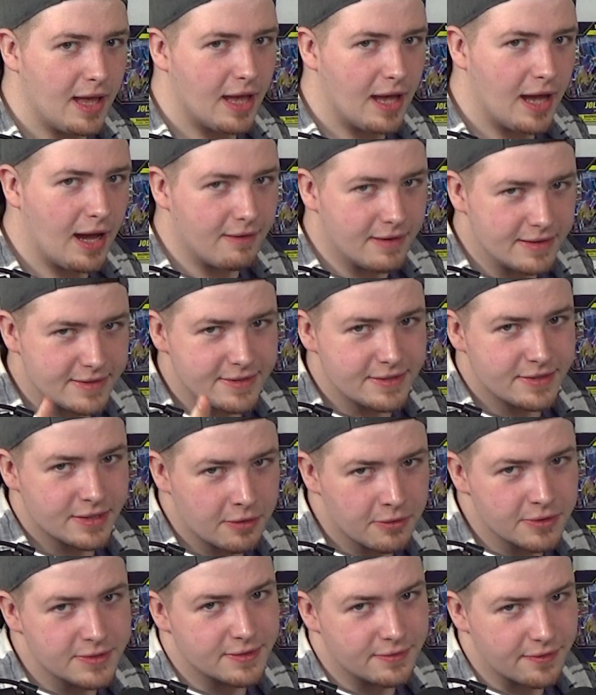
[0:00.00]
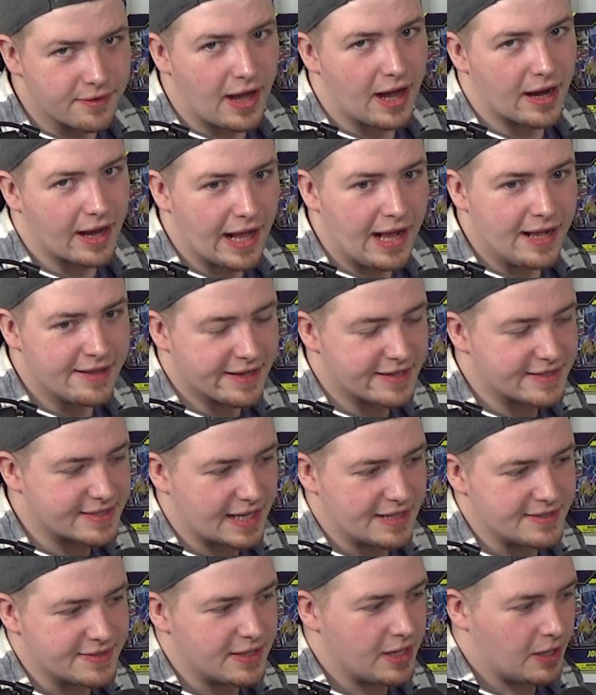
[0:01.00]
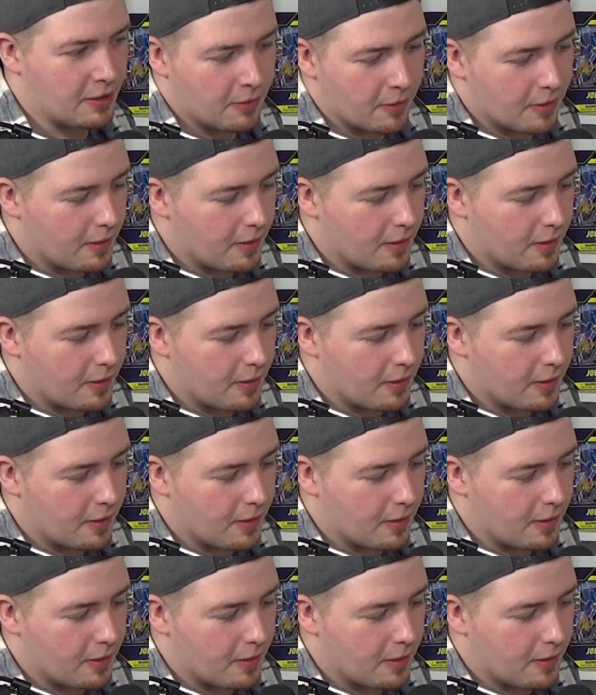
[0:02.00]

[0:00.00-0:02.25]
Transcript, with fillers: Aber jetzt ist die große Frage, hält das Ganze auch?